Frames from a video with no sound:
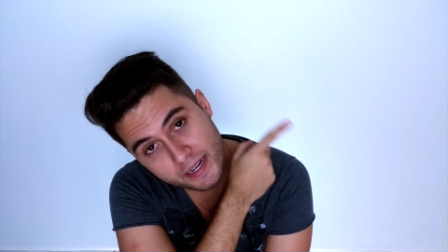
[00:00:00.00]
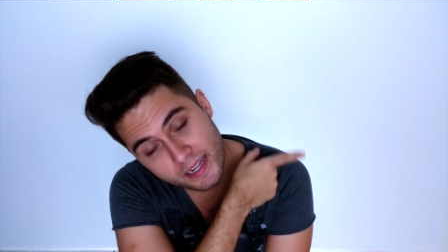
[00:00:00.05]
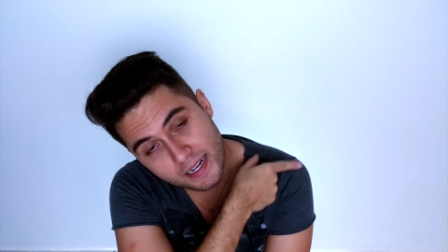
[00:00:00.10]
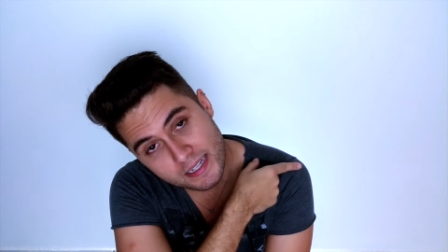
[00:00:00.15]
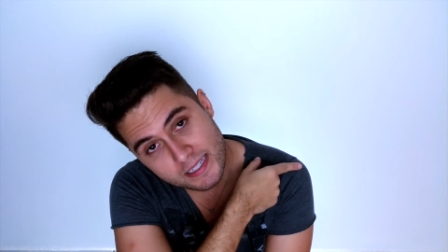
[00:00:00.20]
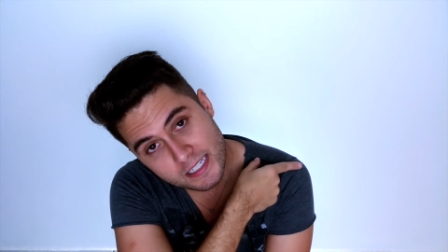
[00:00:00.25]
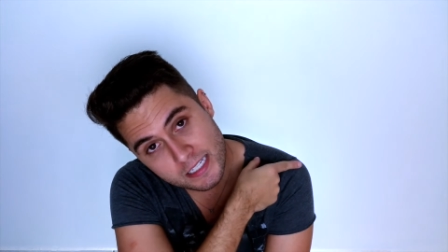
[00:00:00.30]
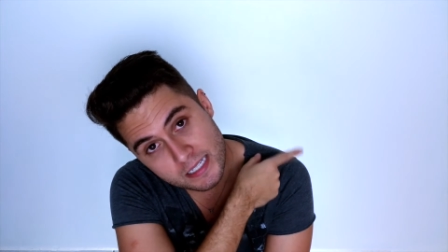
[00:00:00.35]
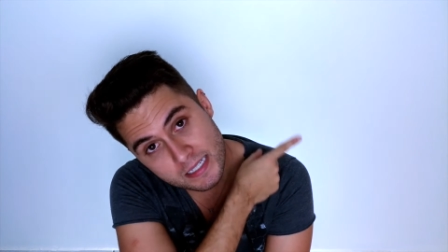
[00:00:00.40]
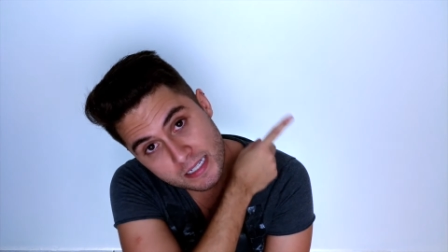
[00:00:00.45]

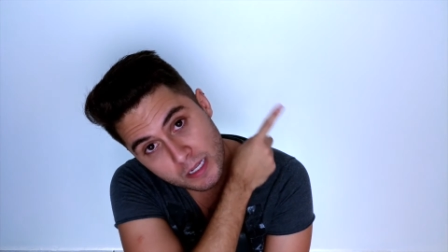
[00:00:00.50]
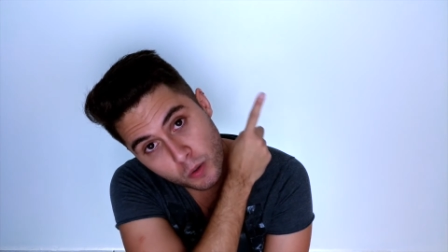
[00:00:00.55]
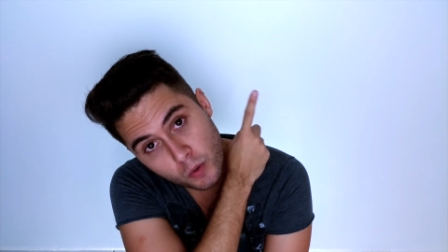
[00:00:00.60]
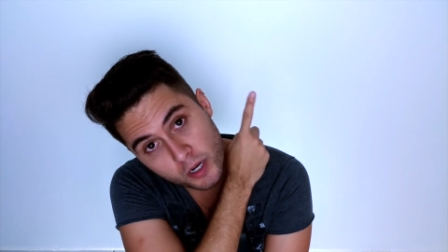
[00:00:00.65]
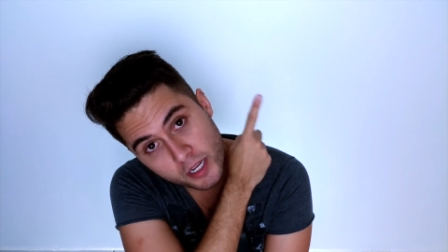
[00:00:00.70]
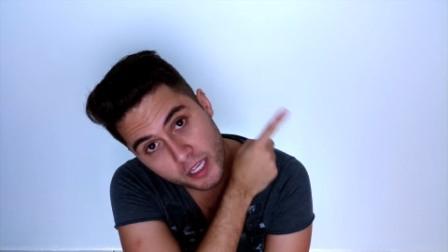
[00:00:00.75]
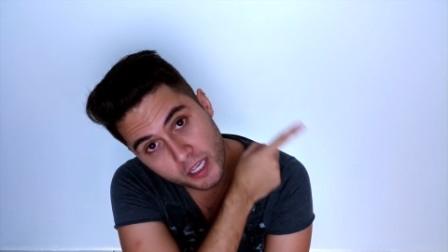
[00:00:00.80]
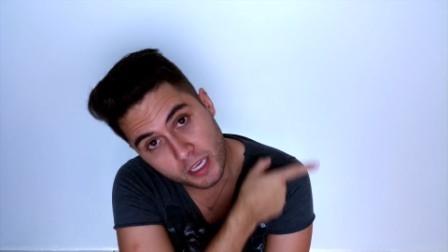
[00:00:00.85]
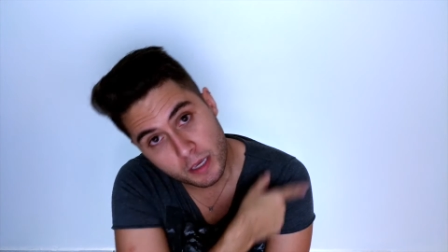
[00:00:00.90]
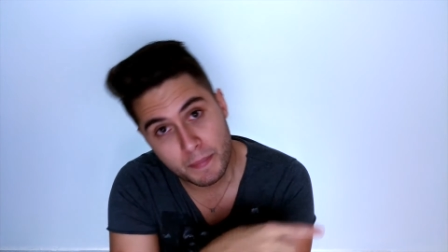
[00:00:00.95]
eles estão
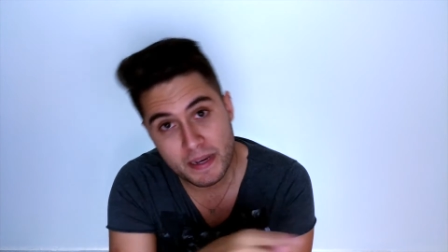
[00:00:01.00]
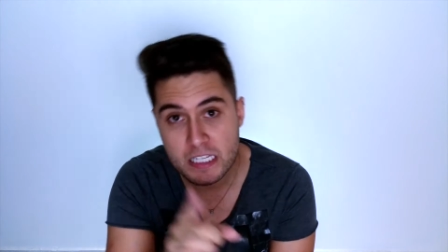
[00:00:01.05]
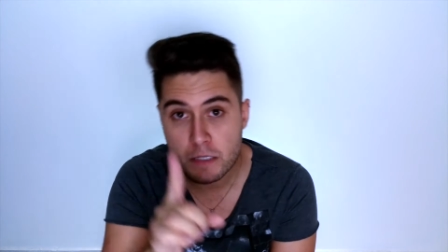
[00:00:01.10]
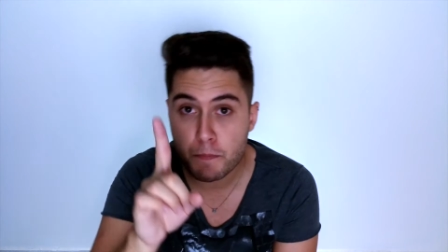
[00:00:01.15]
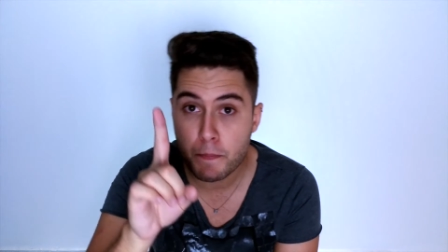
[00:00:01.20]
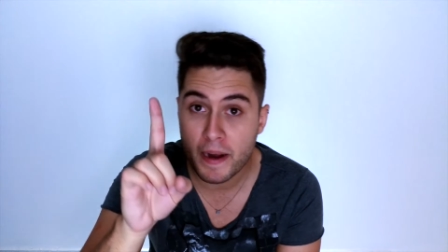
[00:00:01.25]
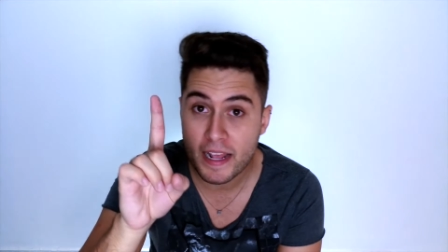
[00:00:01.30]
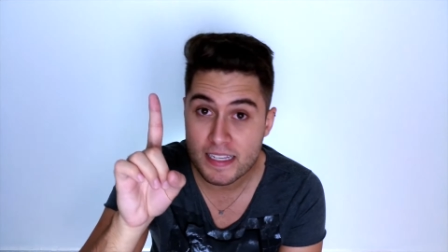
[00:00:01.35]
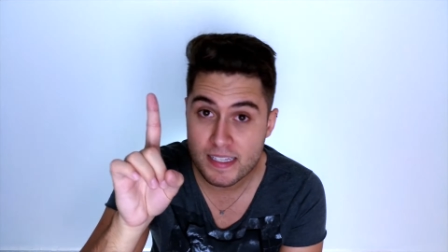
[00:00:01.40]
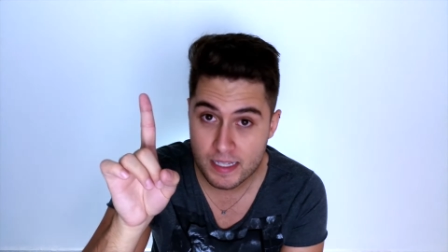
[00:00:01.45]
aqui, mas
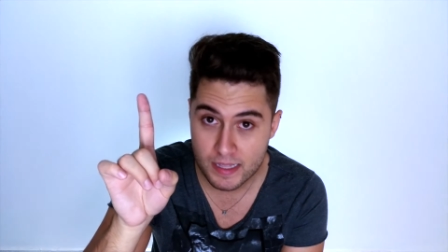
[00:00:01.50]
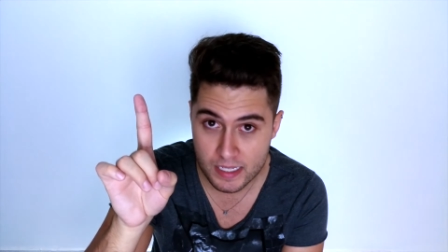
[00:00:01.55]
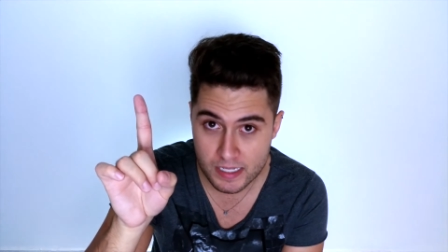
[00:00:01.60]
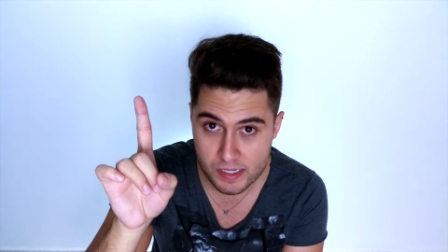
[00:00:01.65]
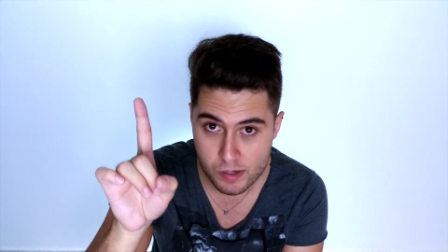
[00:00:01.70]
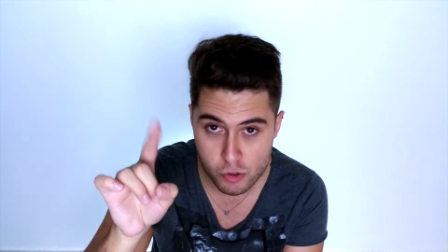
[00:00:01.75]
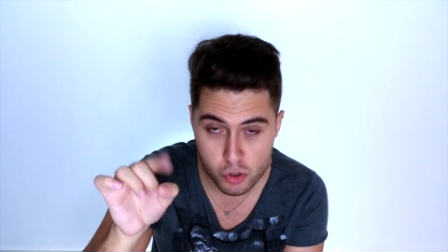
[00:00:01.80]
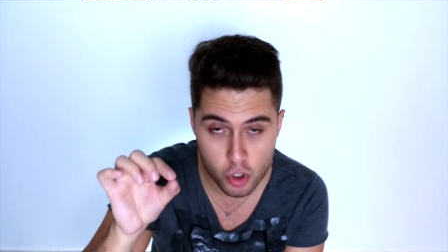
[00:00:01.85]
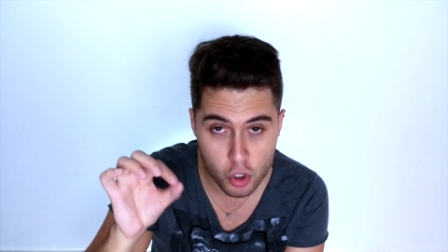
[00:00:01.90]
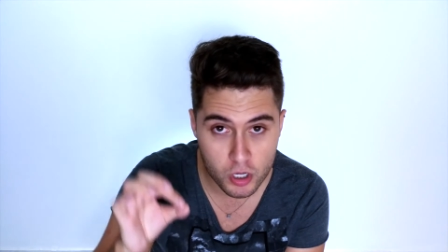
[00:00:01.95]
presta
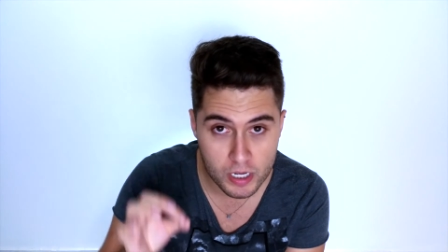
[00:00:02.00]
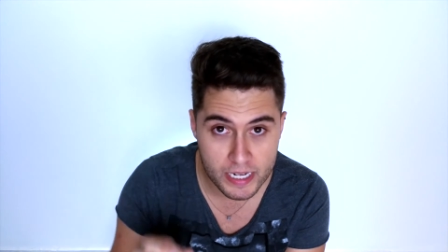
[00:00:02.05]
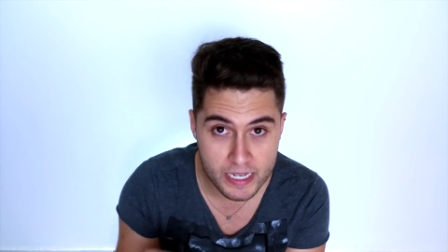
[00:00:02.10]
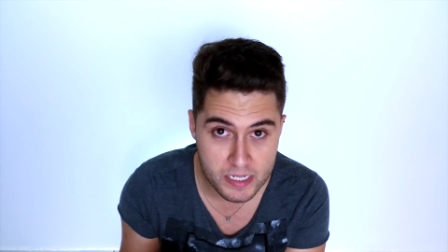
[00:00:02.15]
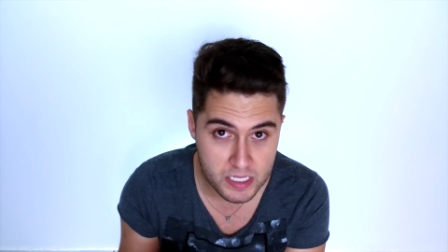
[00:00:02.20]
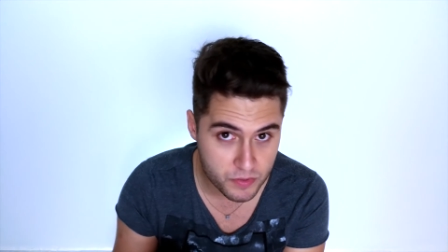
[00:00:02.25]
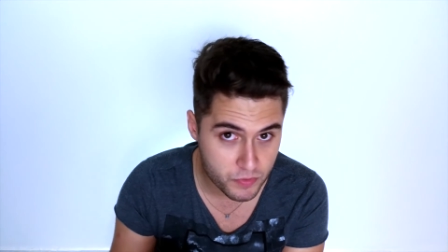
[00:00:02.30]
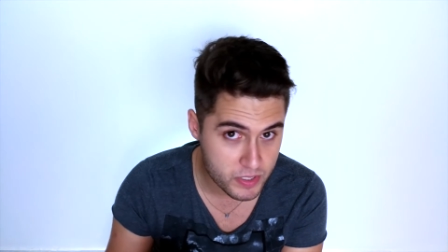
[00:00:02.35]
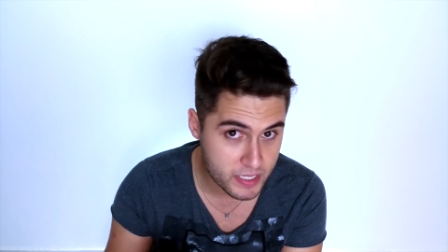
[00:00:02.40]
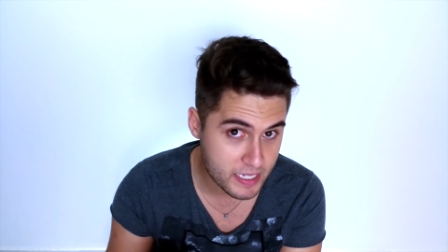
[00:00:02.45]
atenção, só
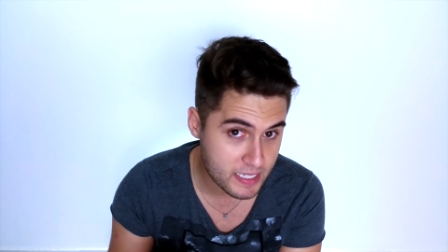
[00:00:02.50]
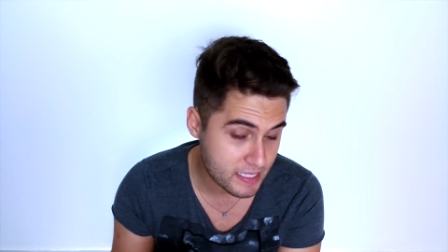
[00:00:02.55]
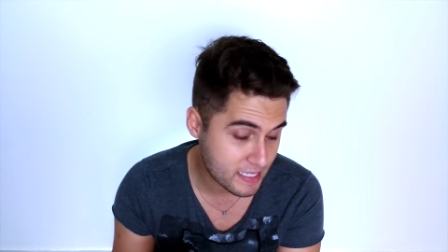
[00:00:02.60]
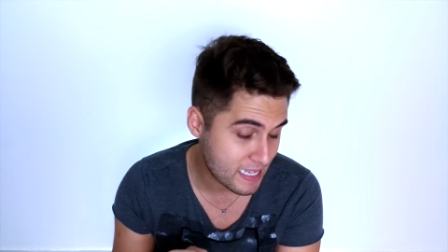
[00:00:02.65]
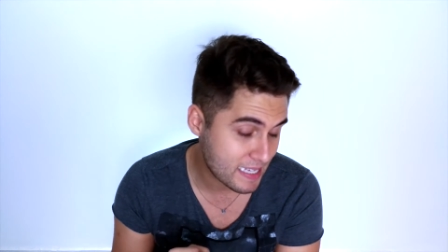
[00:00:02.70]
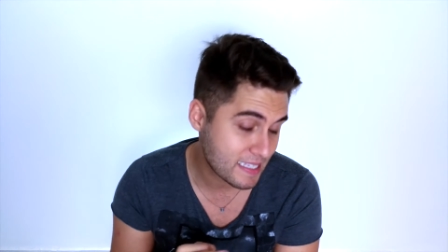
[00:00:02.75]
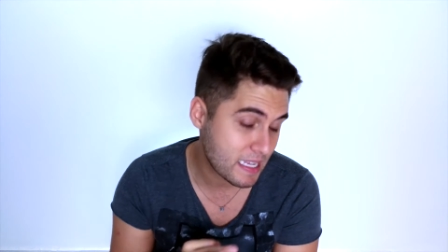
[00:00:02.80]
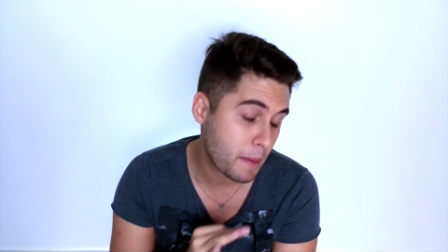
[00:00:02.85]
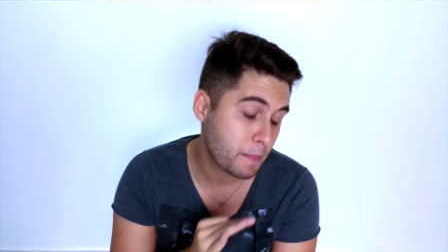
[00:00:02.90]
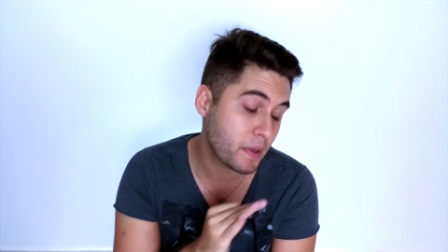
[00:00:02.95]
clica se você
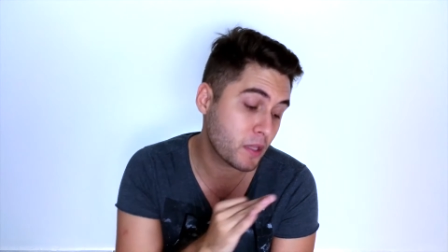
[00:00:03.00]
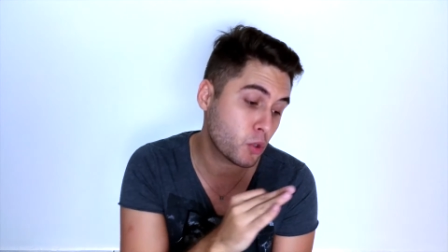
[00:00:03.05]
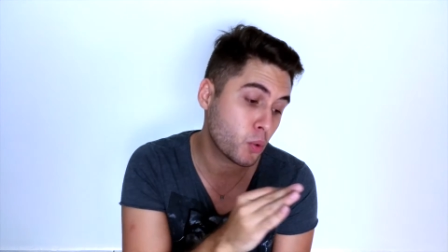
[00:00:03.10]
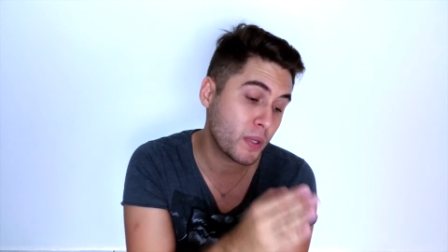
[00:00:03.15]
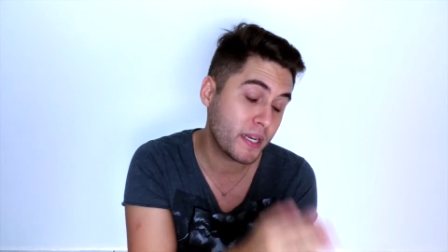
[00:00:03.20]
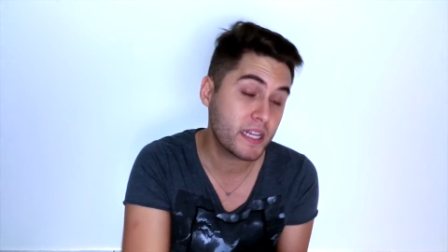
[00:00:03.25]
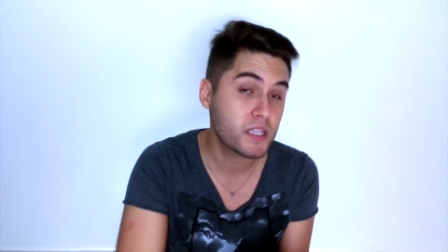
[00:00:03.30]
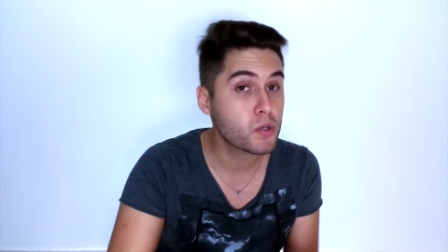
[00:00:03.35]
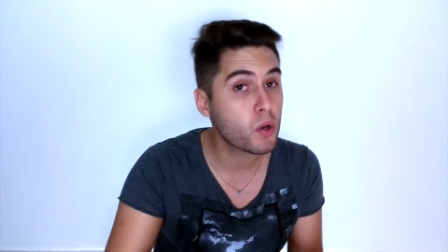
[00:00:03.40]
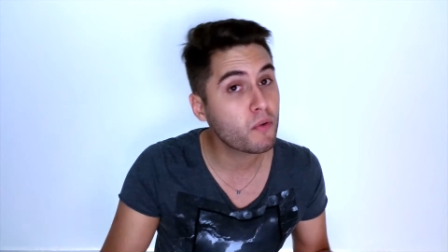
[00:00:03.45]
quiser saber do
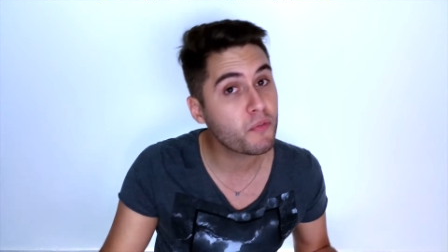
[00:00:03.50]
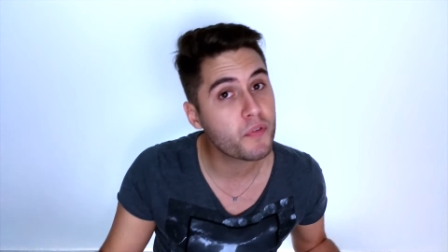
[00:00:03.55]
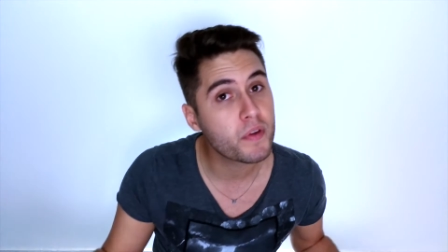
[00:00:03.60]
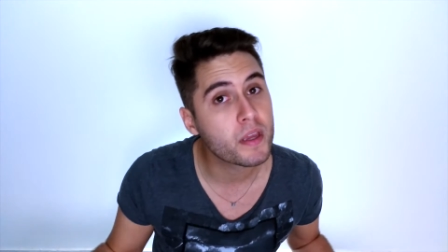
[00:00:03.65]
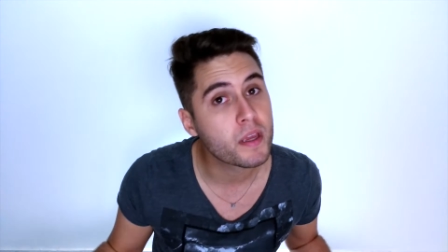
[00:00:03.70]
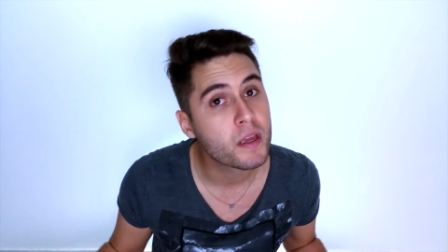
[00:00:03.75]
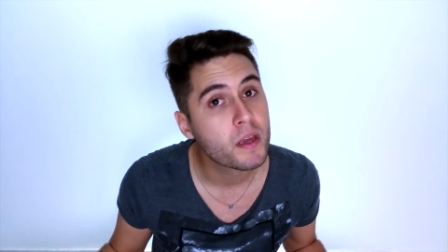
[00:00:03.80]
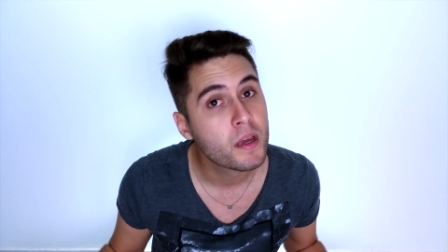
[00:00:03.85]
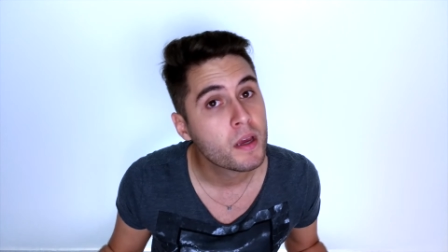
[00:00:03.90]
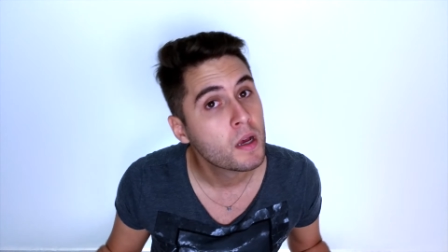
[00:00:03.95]
início ao fim,